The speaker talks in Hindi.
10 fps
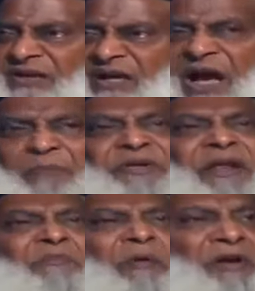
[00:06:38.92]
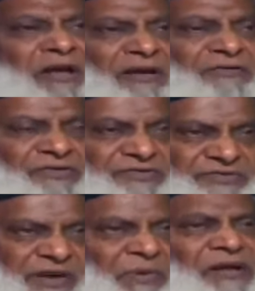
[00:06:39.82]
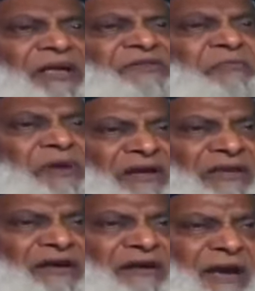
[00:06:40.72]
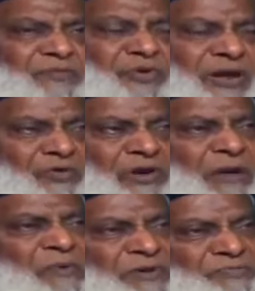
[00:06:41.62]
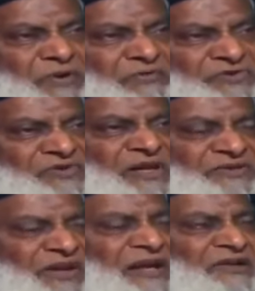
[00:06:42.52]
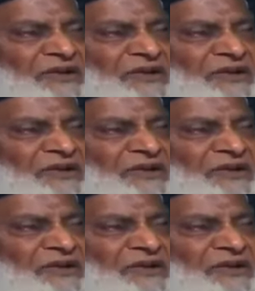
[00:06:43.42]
या अमीर ममलकत या मरकज़ मिलत का नाम जो है ग़ुलाम अहमद परवेज़ ने इख्तियार